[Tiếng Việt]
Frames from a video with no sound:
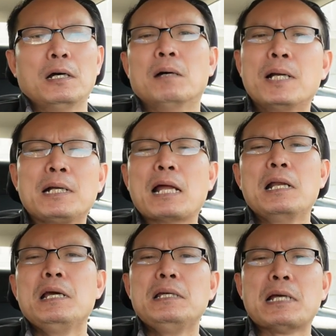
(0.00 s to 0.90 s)
Ở bên
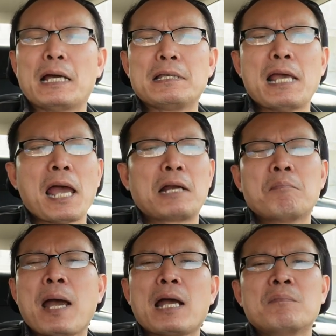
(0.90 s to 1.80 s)
Cali hạ giá nó
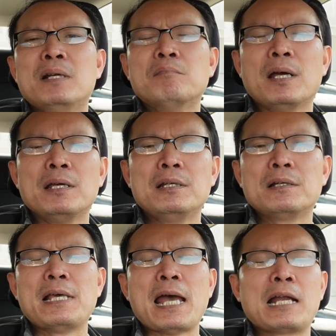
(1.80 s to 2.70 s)
mắc, ở bên Mỹ nó
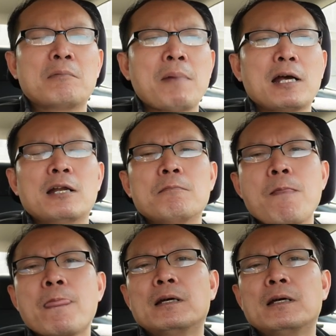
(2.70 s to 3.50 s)
giá nó mắc lắm.